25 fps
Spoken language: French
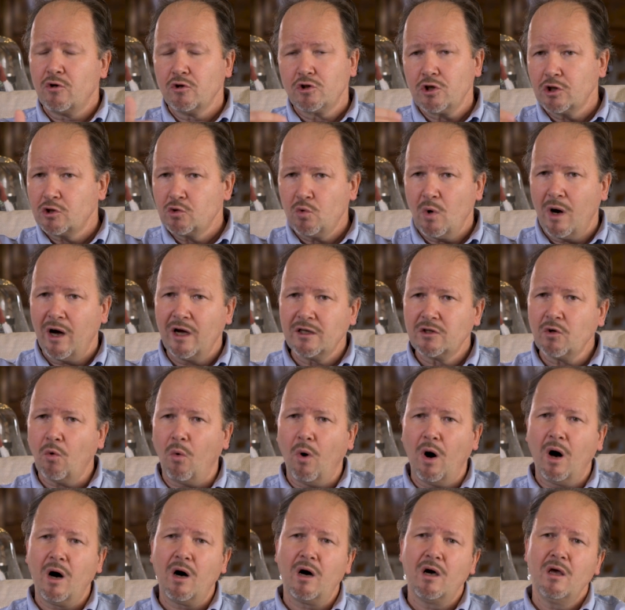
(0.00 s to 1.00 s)
que ce soit à
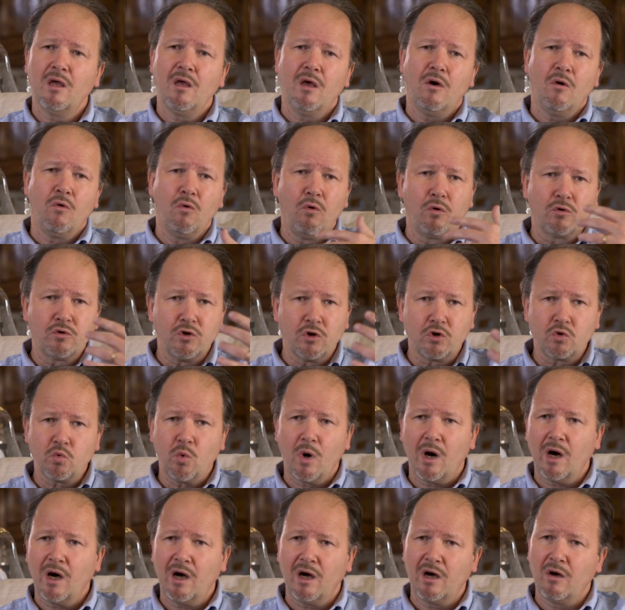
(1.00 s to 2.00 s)
Troyes ou que ce
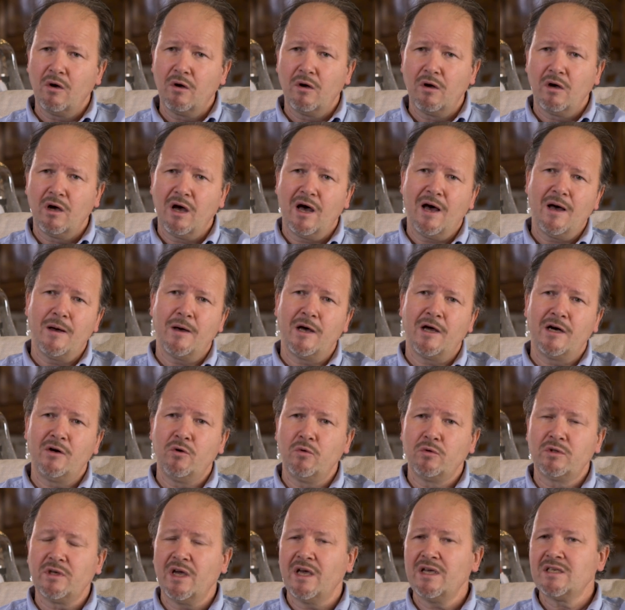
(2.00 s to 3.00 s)
soit euh, à
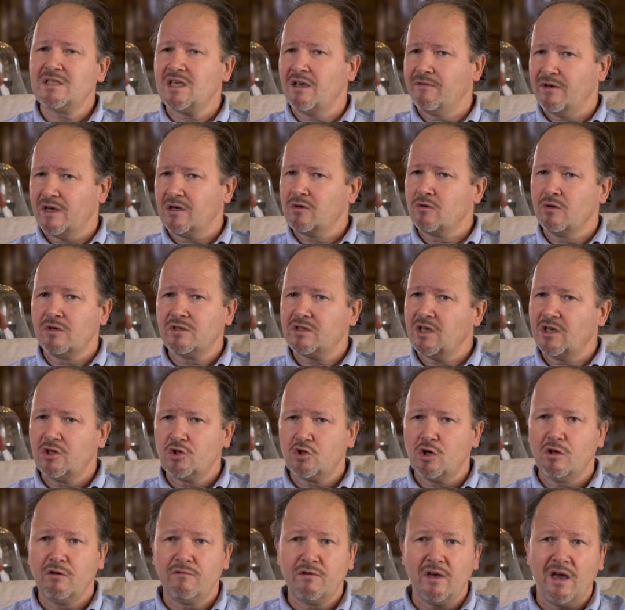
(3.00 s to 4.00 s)
Lutèce avec
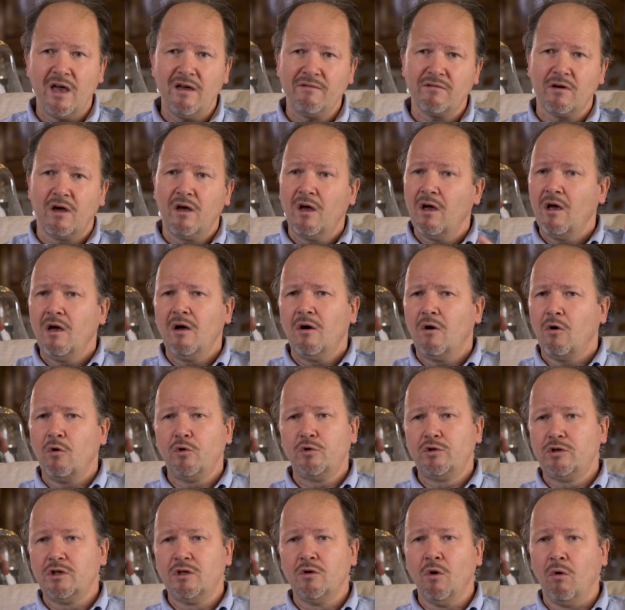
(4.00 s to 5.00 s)
Sainte-Geneviève, on
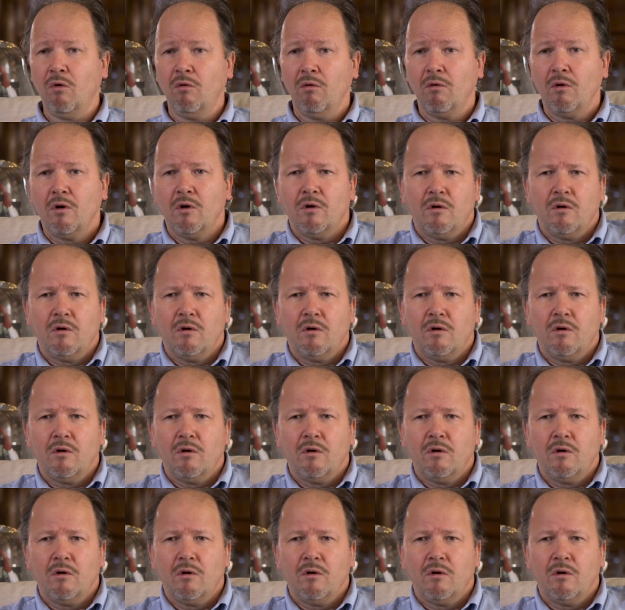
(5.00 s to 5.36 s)
lui dit non,